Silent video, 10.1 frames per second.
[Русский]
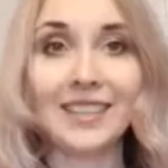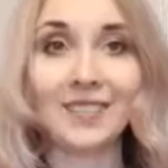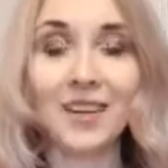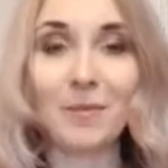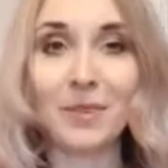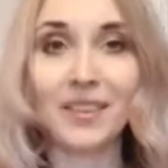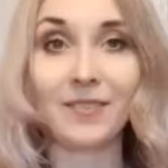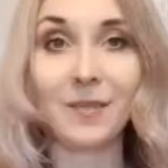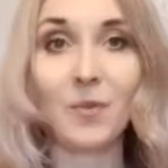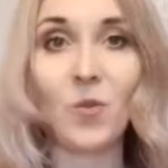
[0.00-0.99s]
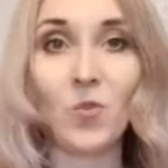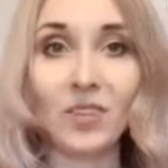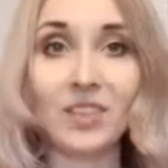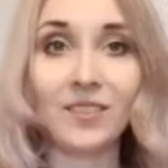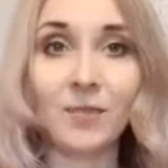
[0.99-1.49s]
с вами своими
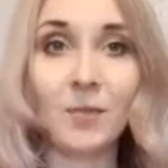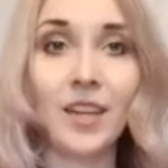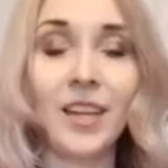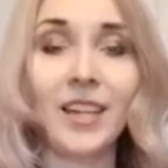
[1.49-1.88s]
отзывами,